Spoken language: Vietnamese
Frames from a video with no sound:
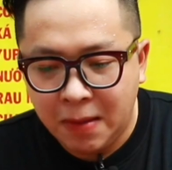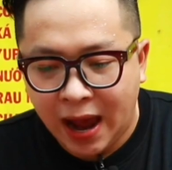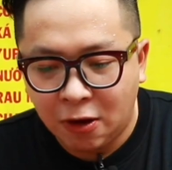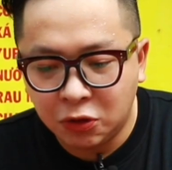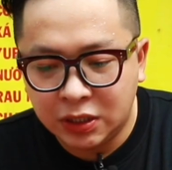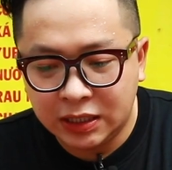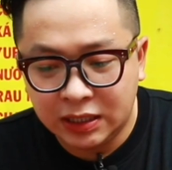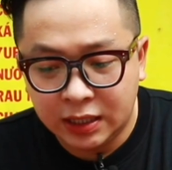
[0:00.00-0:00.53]

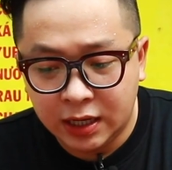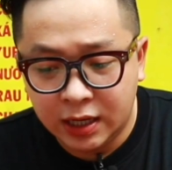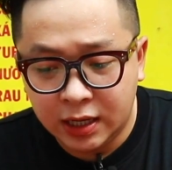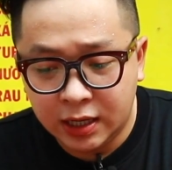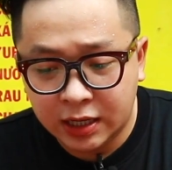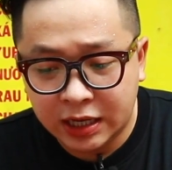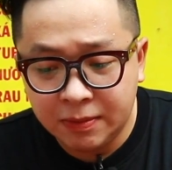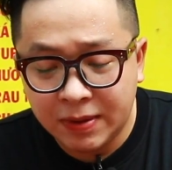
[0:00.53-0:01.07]
Bảo thì
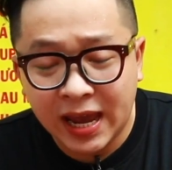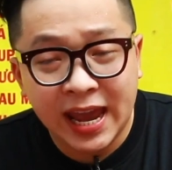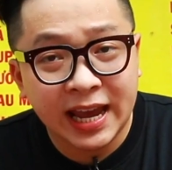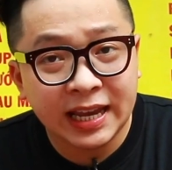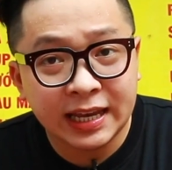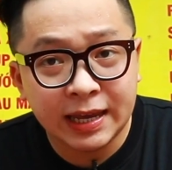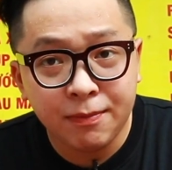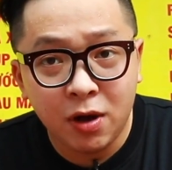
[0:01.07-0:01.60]
khi mà
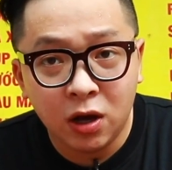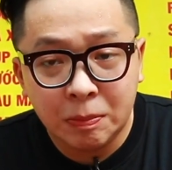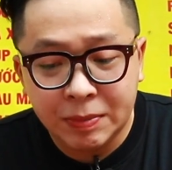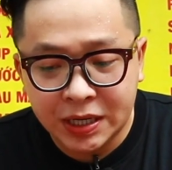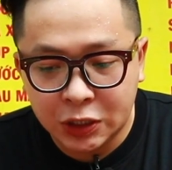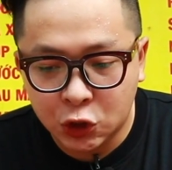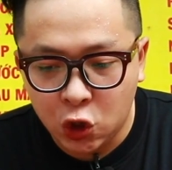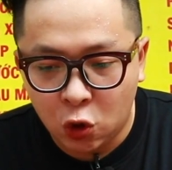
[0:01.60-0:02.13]
ăn cái món
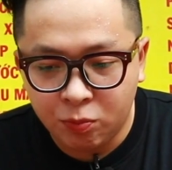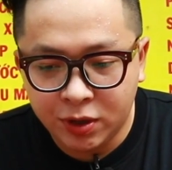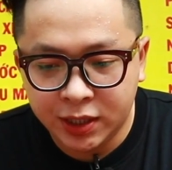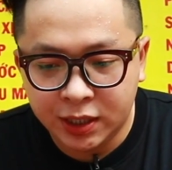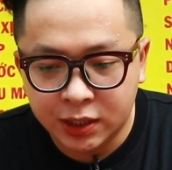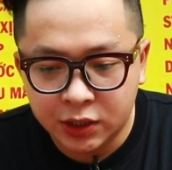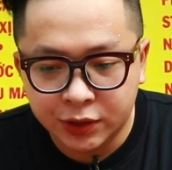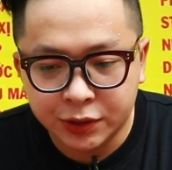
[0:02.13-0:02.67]
mì trộn này
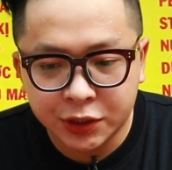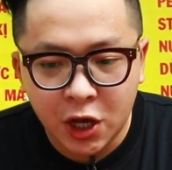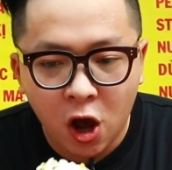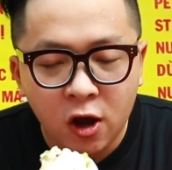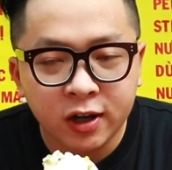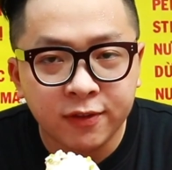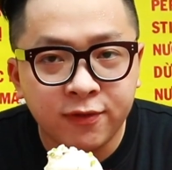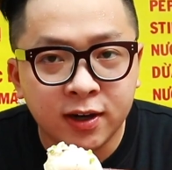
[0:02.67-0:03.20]
thì thường
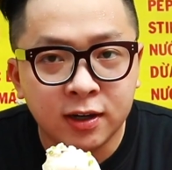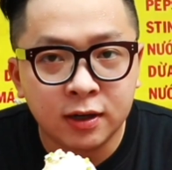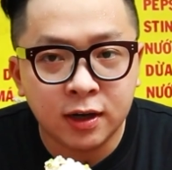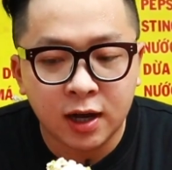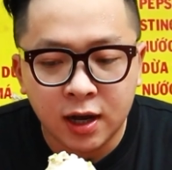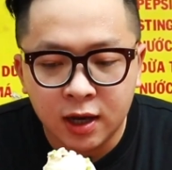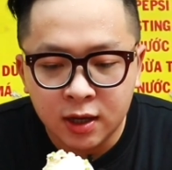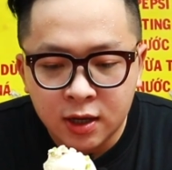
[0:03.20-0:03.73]
cho cái phần
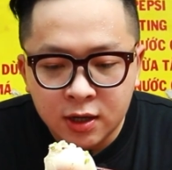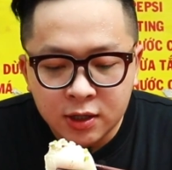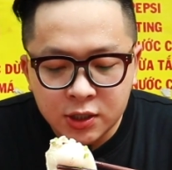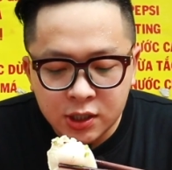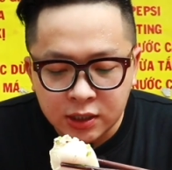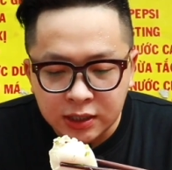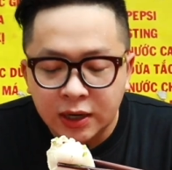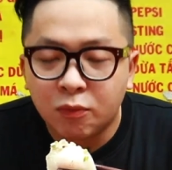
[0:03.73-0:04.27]

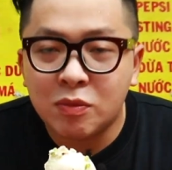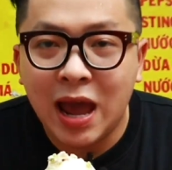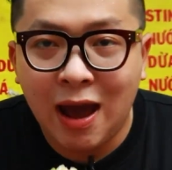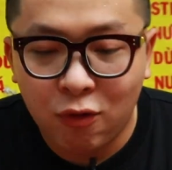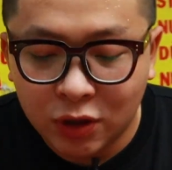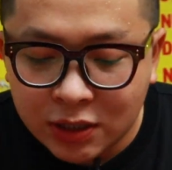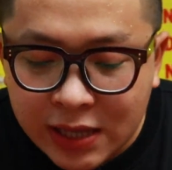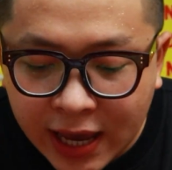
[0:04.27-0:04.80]
trứng lòng
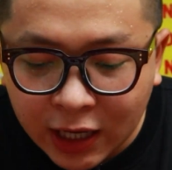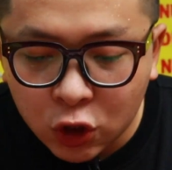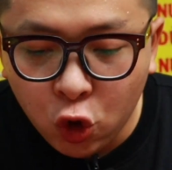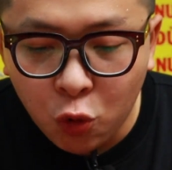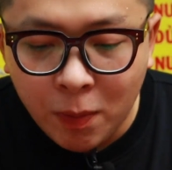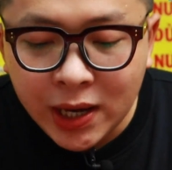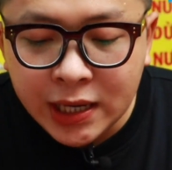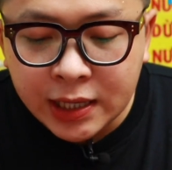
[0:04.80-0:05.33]
đào này sang cái
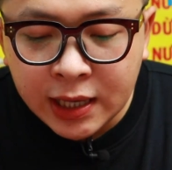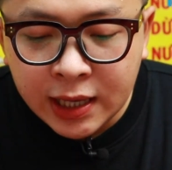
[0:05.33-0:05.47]
tô mì.